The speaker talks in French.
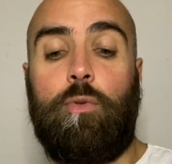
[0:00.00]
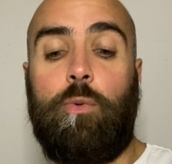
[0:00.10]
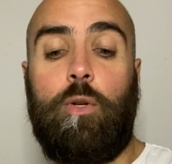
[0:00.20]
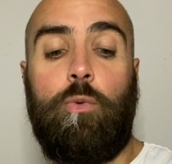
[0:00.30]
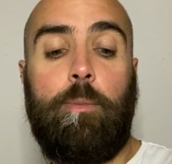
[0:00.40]
lui
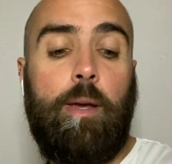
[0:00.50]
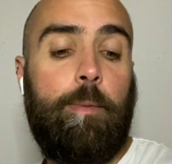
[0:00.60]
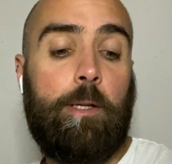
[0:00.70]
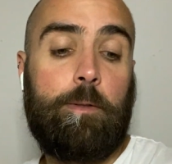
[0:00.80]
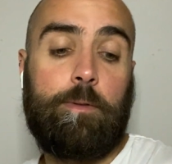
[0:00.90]
lui-même
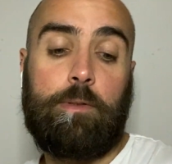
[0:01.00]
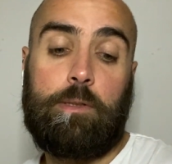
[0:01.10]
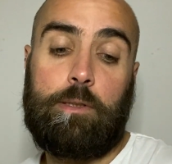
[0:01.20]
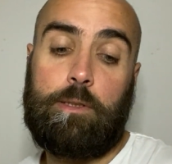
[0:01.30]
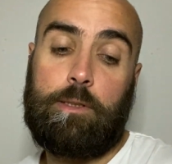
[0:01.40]
hein.
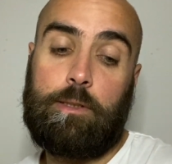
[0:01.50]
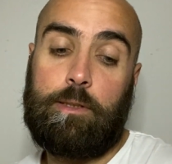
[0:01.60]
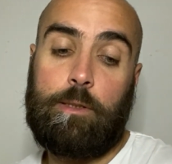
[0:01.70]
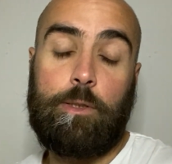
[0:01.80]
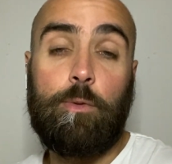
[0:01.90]

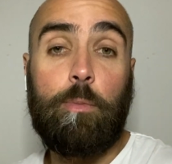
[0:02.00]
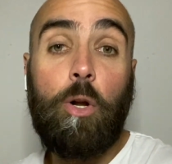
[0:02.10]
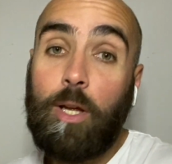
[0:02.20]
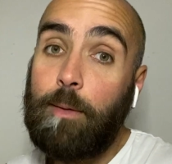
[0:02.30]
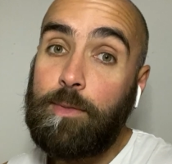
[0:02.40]
il, se
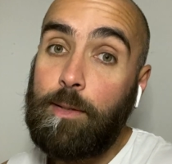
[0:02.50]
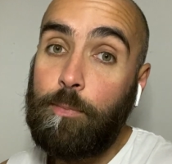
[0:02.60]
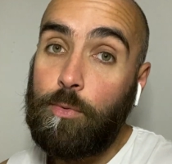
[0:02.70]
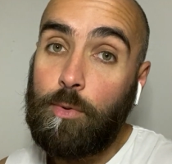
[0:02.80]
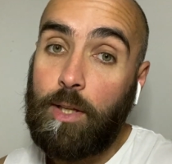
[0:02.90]
bloque un petit
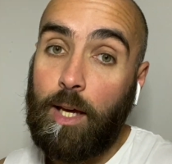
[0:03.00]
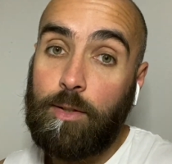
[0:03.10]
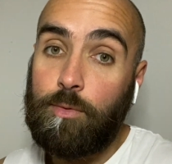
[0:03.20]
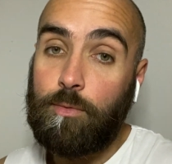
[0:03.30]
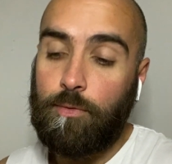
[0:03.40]
peu le
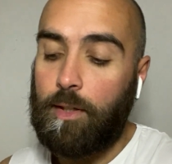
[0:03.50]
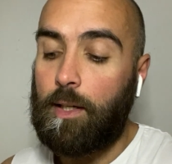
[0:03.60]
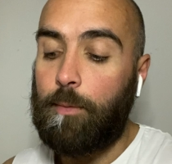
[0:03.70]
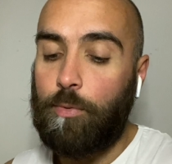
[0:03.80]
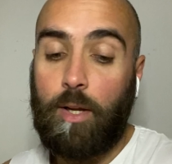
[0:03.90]
garçon enfin
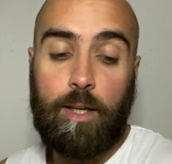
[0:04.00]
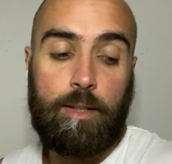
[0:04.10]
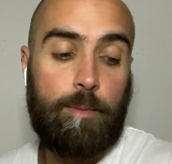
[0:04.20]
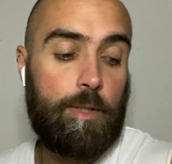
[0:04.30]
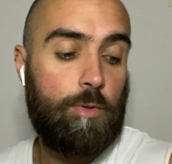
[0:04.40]
la
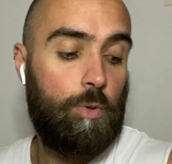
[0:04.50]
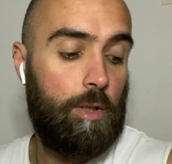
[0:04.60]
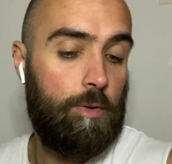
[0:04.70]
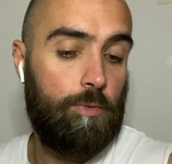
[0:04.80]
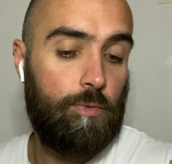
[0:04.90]
polarité
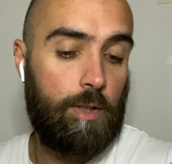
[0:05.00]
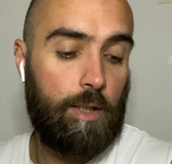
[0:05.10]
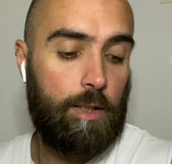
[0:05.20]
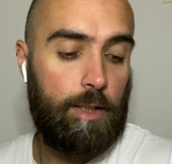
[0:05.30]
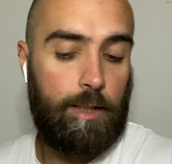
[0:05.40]
masculine en tout
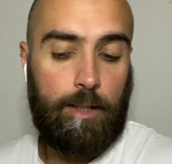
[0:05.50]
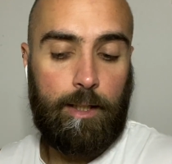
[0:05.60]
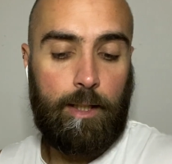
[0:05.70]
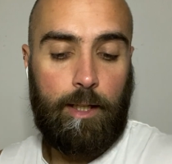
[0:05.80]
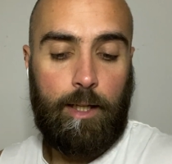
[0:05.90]

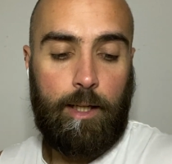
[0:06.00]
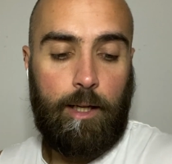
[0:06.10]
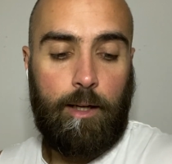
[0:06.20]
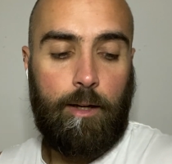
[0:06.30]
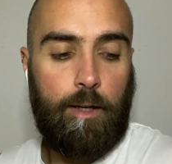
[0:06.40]

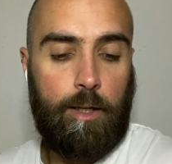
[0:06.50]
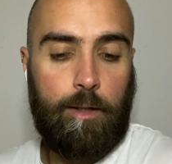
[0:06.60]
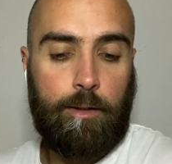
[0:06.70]
cas